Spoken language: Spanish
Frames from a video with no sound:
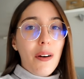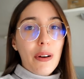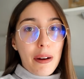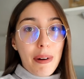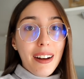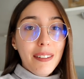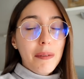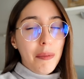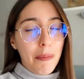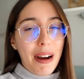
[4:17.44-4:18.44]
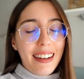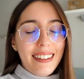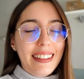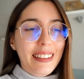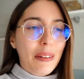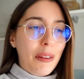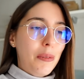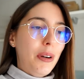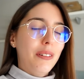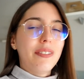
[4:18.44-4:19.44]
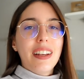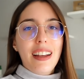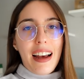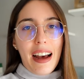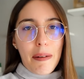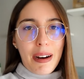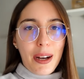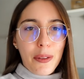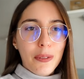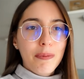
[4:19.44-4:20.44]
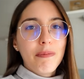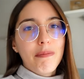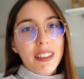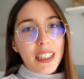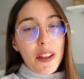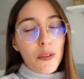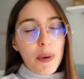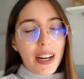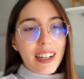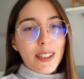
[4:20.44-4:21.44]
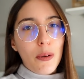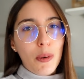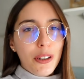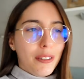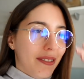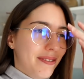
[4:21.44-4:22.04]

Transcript: Aunque va, va mal. Entonces, bueno, ha bajado. Está haciendo piernas, como yo.